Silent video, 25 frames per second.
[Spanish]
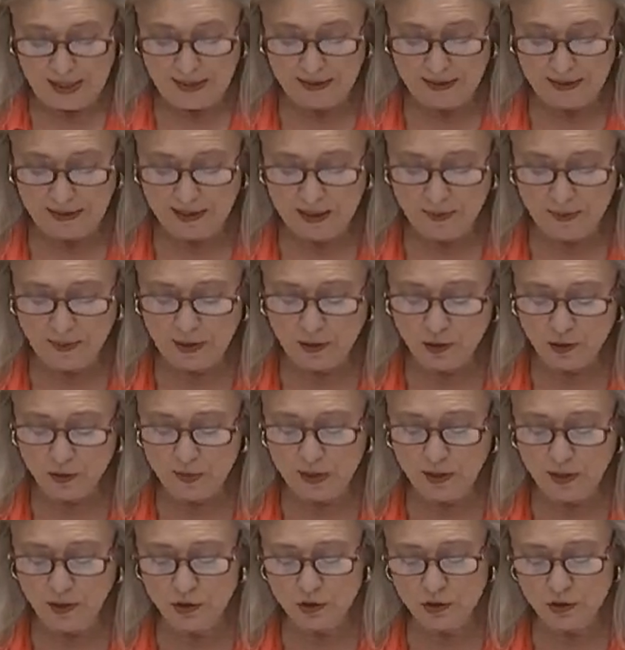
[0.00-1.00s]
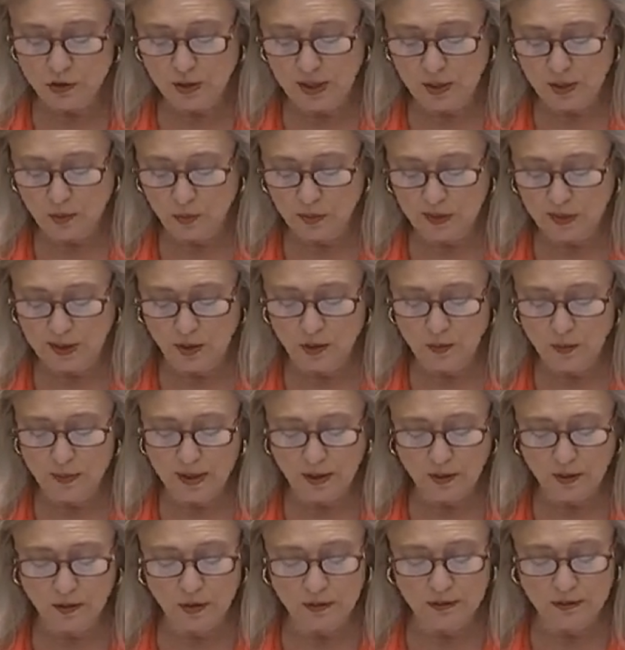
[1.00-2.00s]
En diciembre del 2008, la Junta de
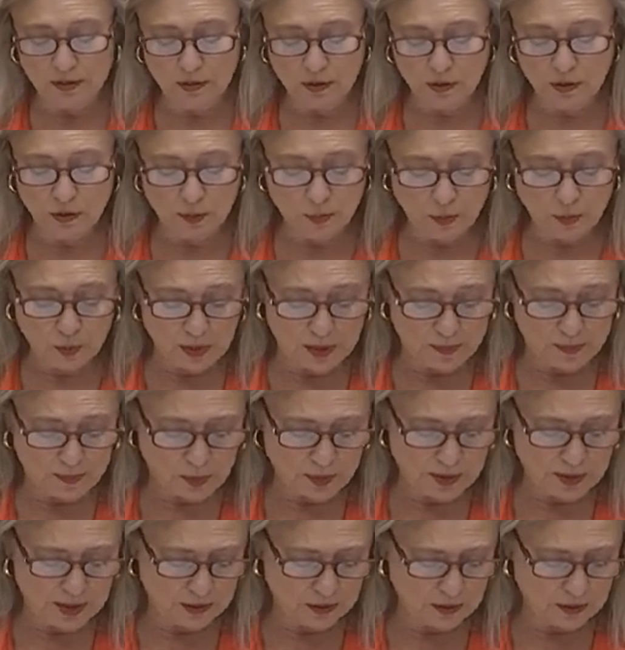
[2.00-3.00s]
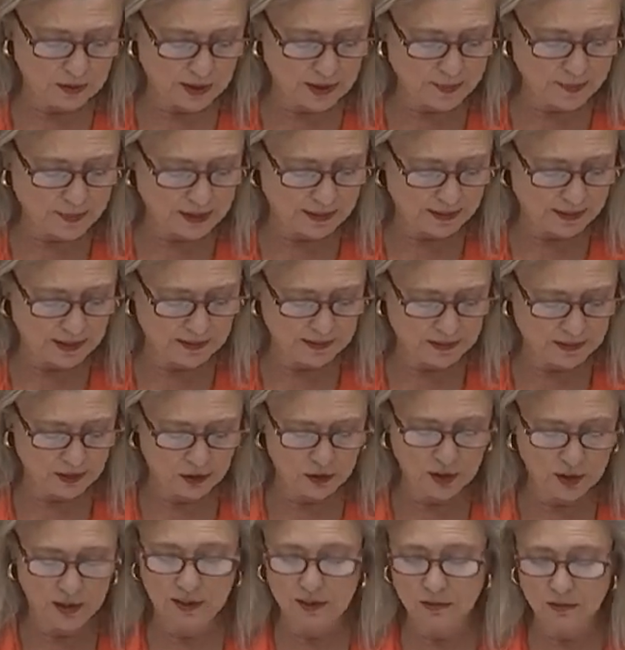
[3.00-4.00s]
Gobierno decidió no aprobar el proyecto de
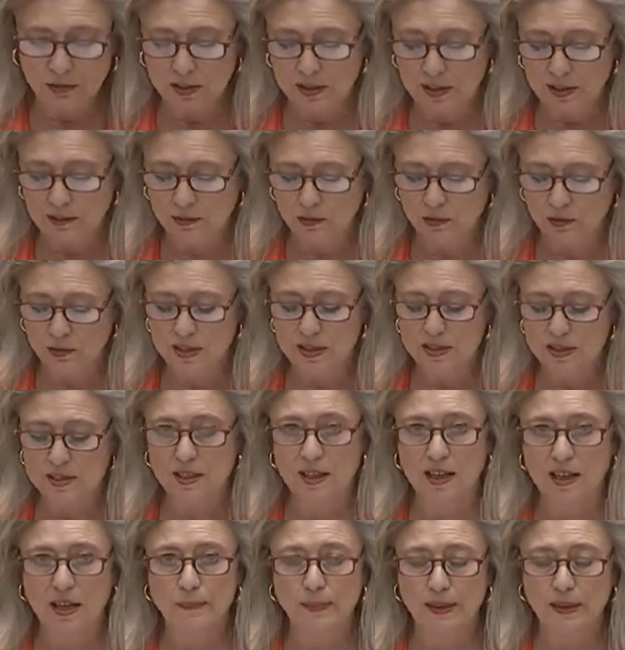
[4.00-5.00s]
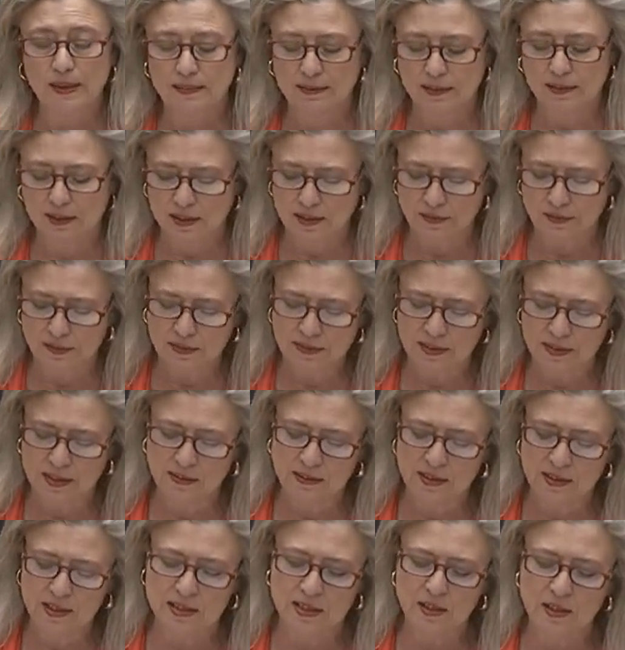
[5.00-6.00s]
reparcelación, entre otras razones, al aparecer
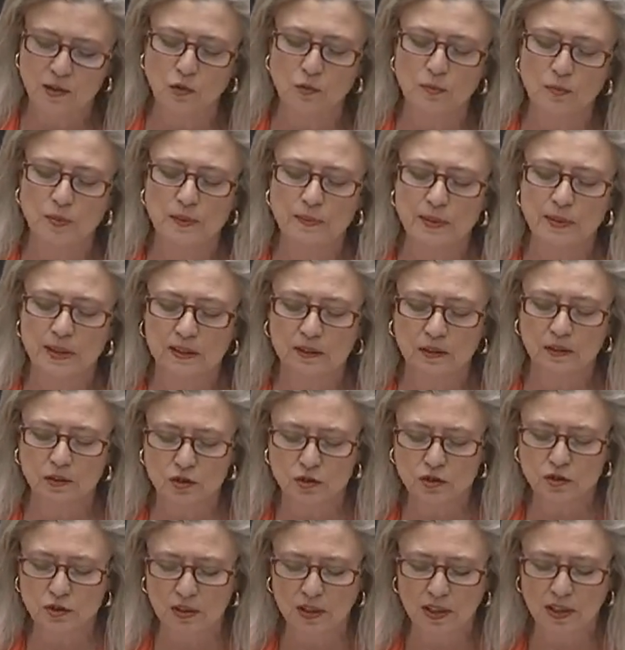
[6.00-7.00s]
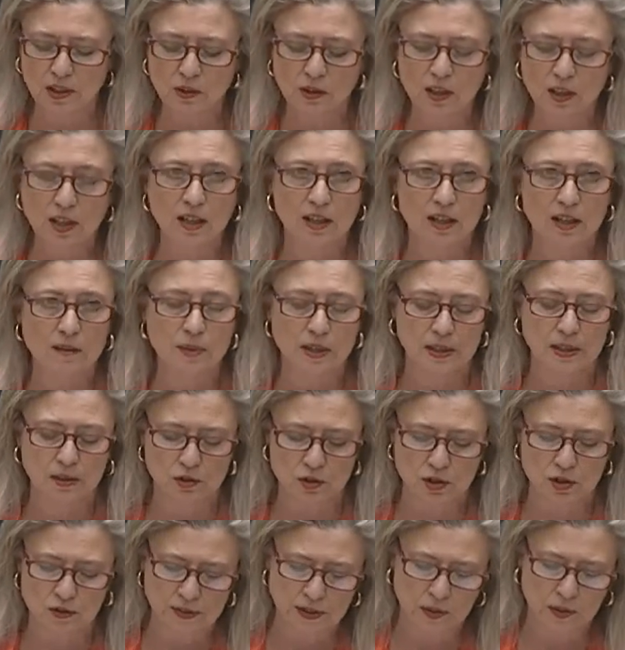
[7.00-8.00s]
deficiencias e incumplimientos de los
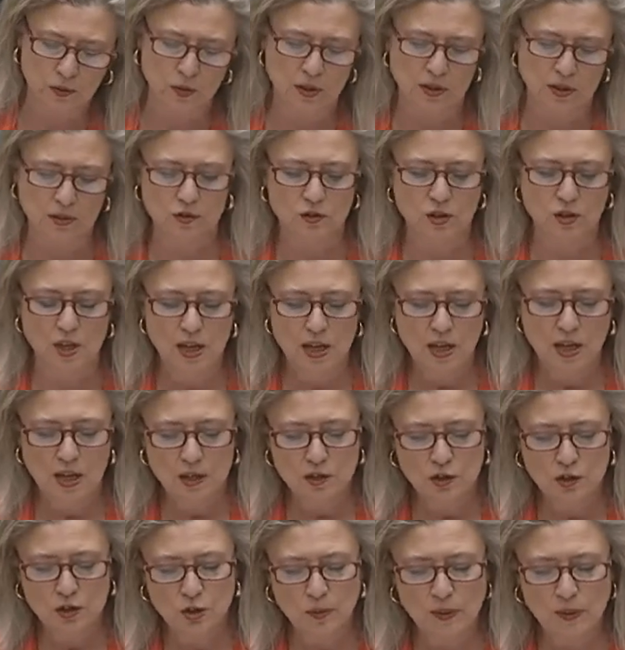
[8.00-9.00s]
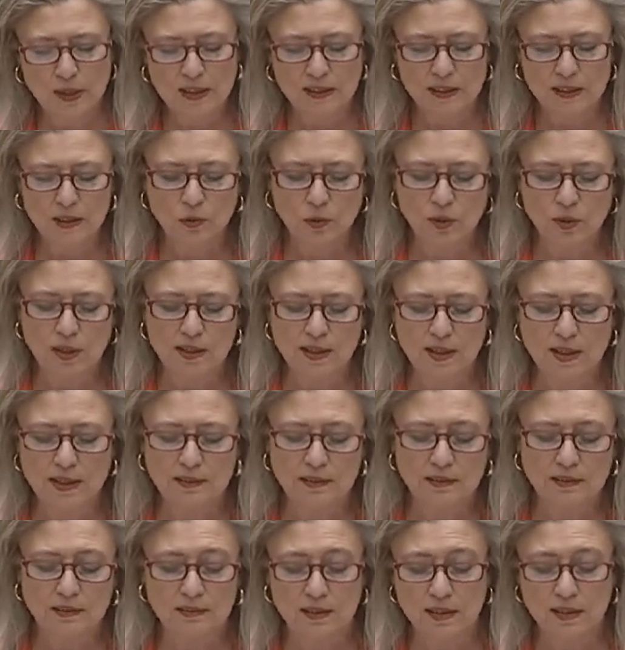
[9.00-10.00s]
requerimientos efectuados sobre la titularidad
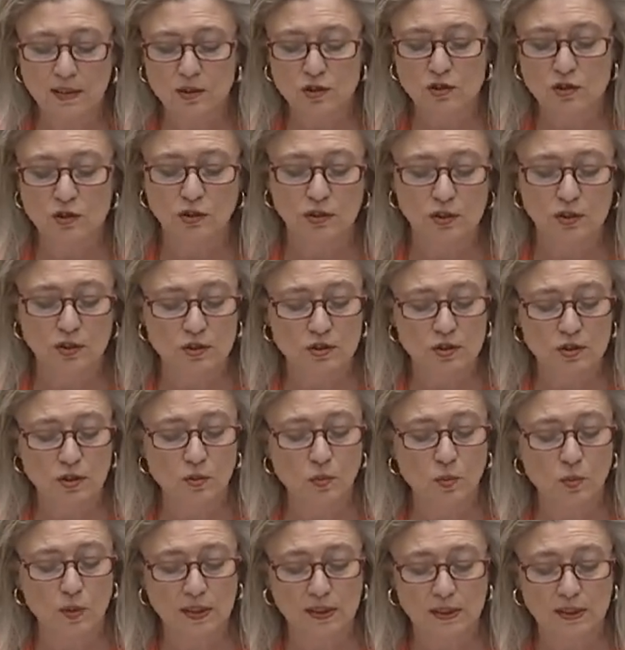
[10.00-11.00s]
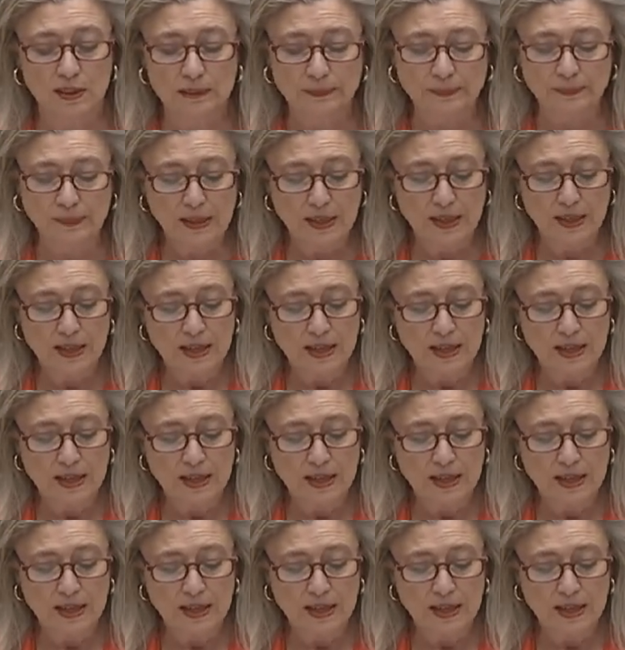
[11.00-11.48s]
de terceros no tenidos en cuenta